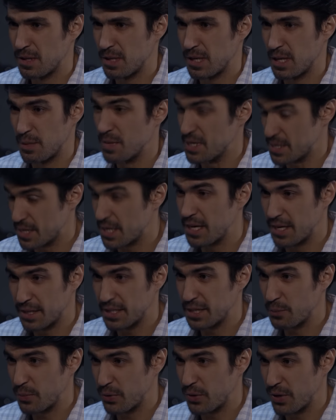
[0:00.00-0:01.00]
Y más
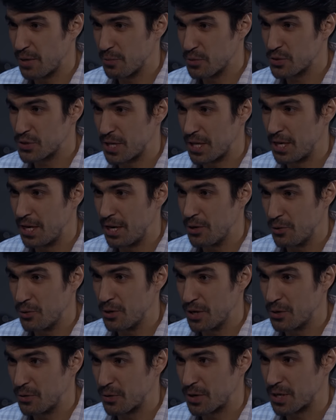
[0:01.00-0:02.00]
adelante podríamos tener
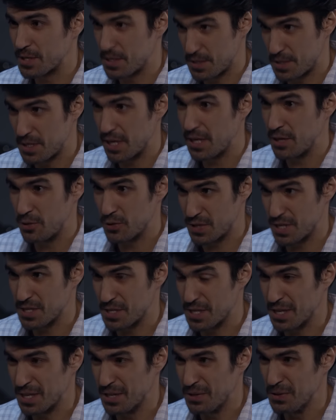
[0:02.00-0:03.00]
un hijo que sí sea de nuestra
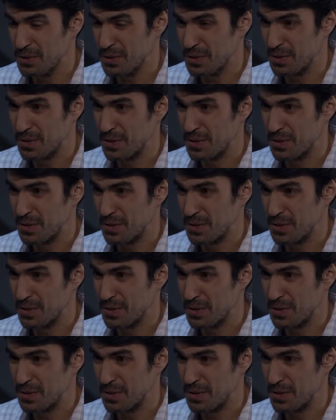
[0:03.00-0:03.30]
sangre, ¿no?